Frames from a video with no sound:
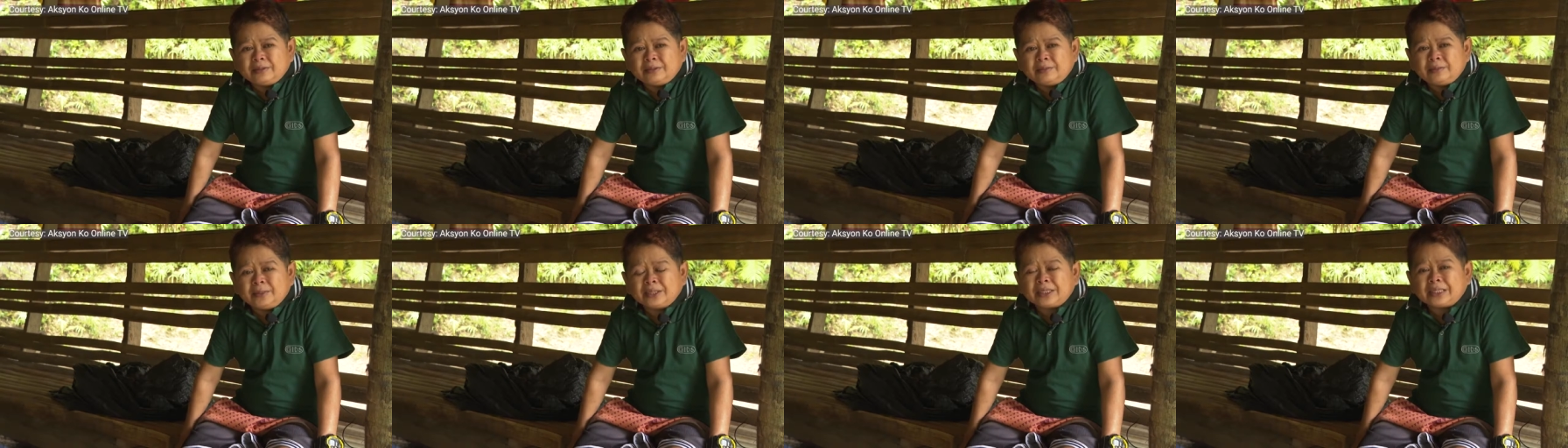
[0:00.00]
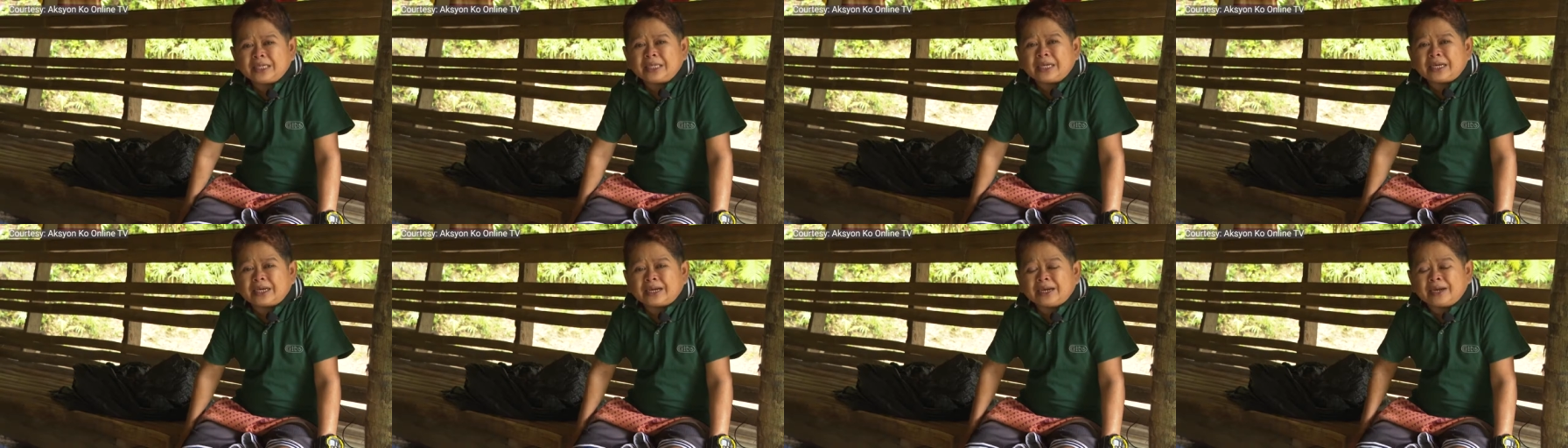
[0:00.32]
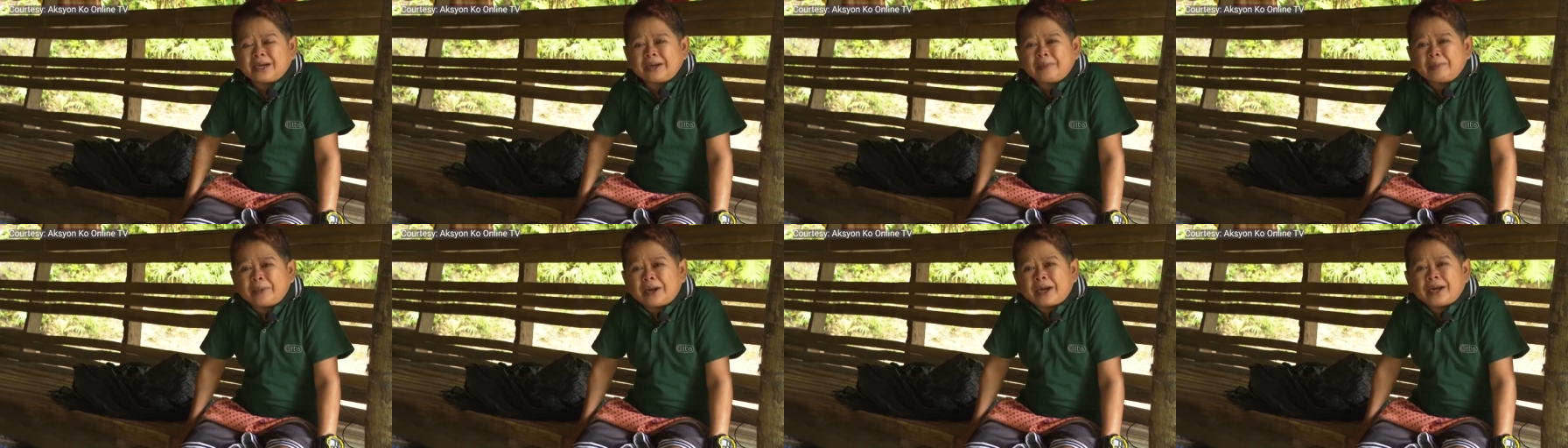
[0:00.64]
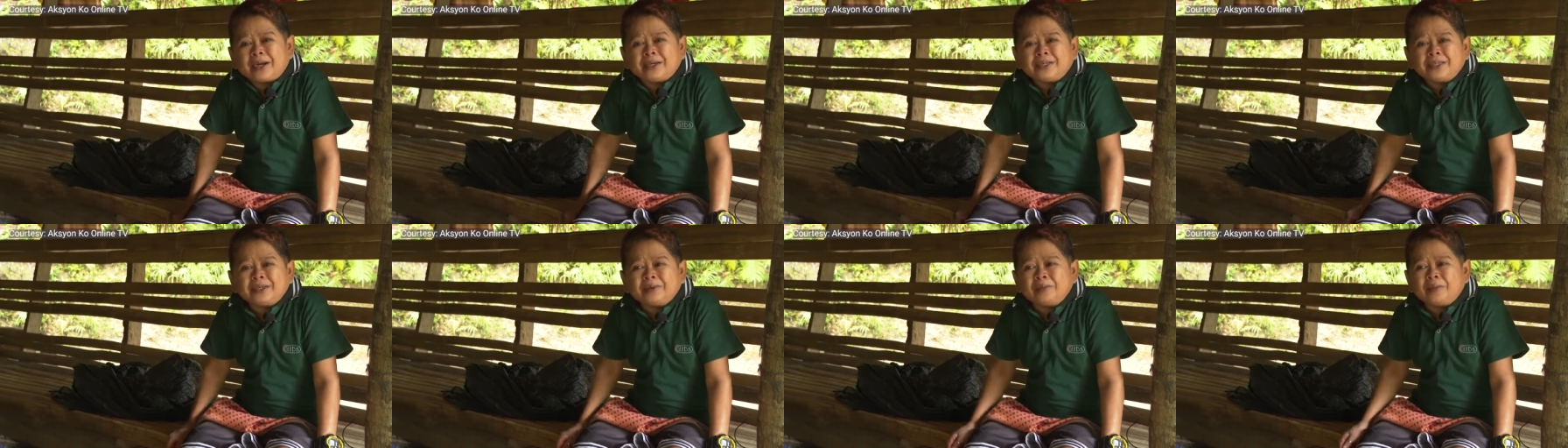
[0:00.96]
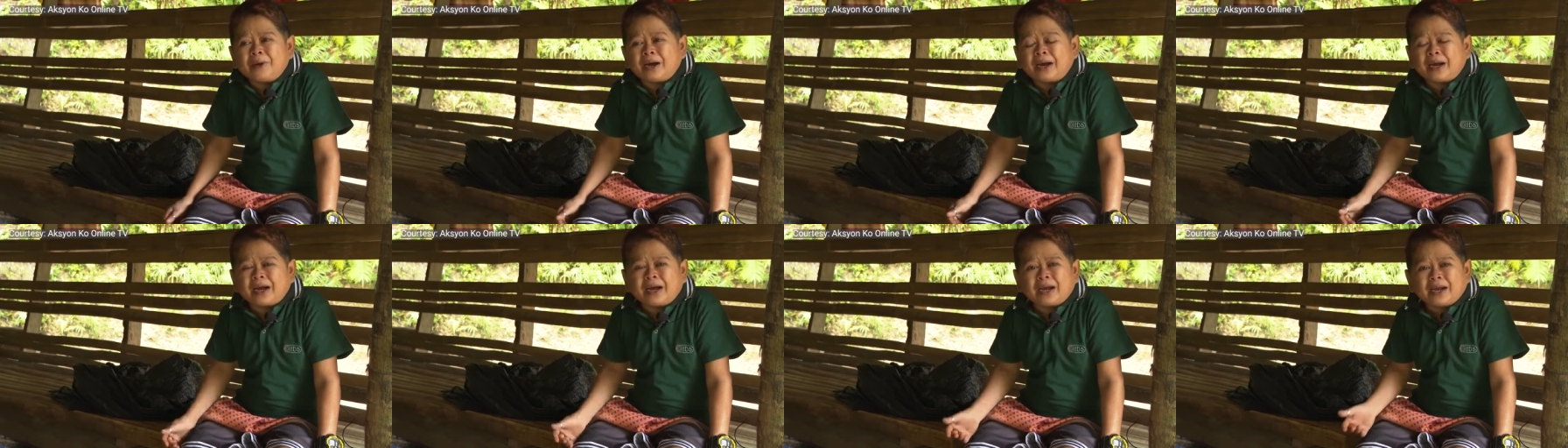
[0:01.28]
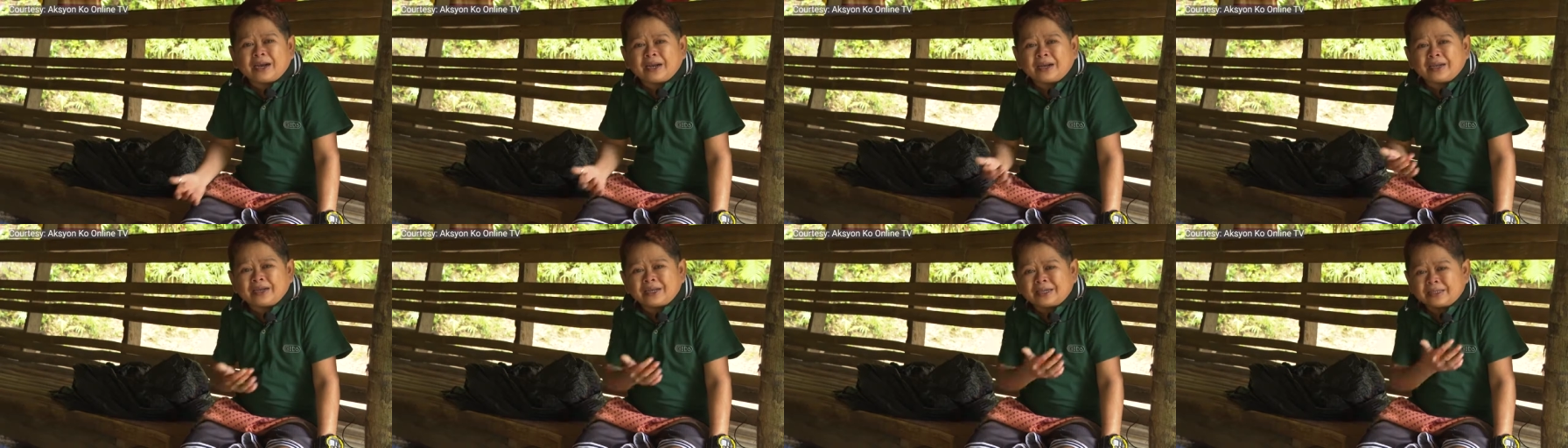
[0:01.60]
Masaya kaibigan si
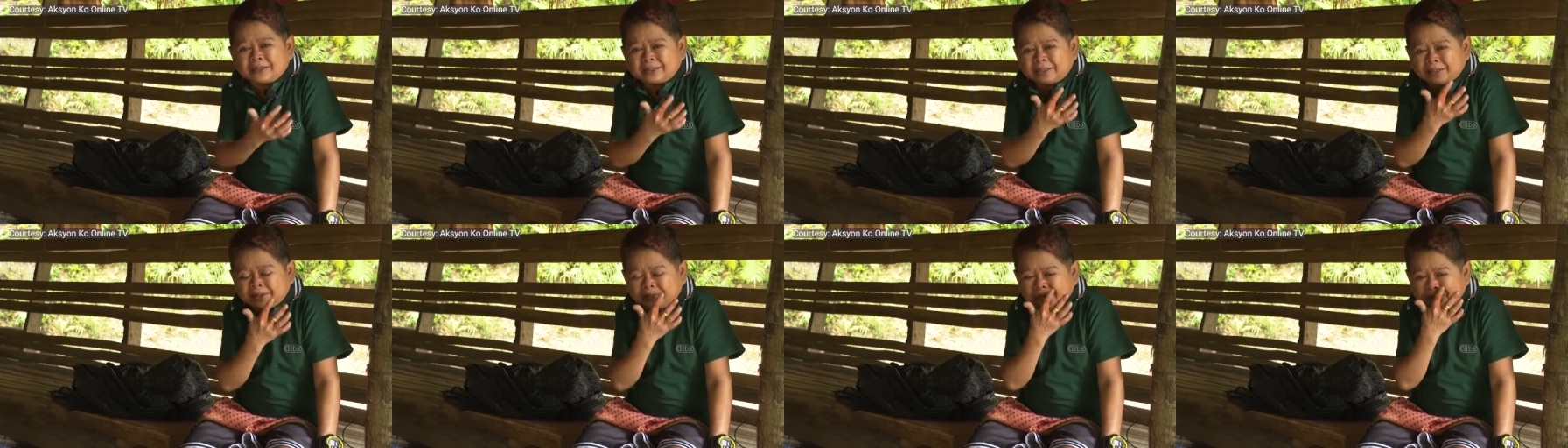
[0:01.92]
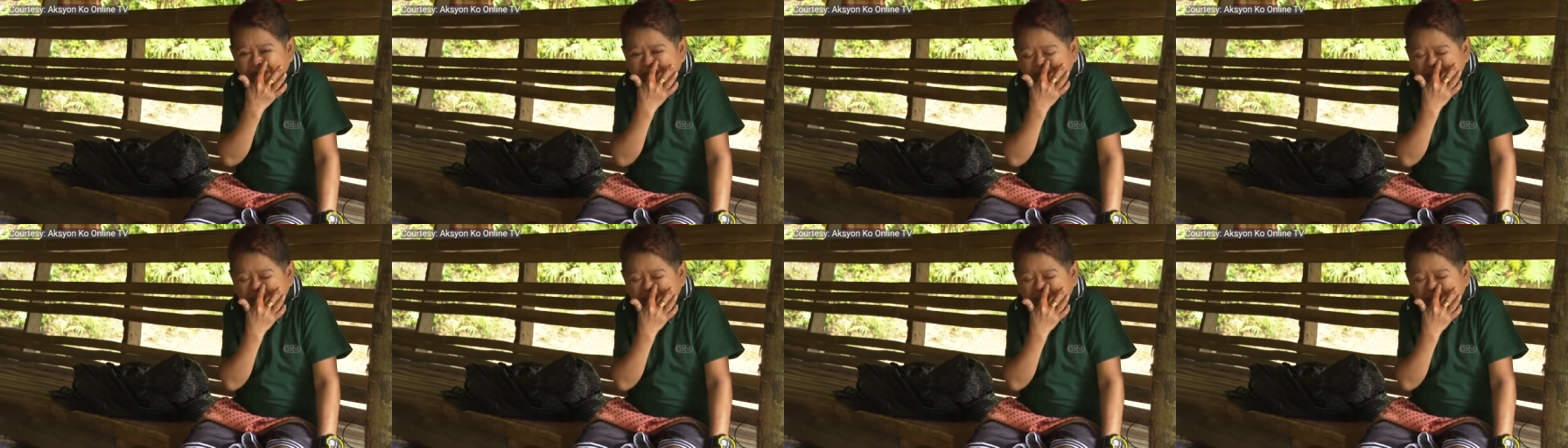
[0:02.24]
Mahal kasi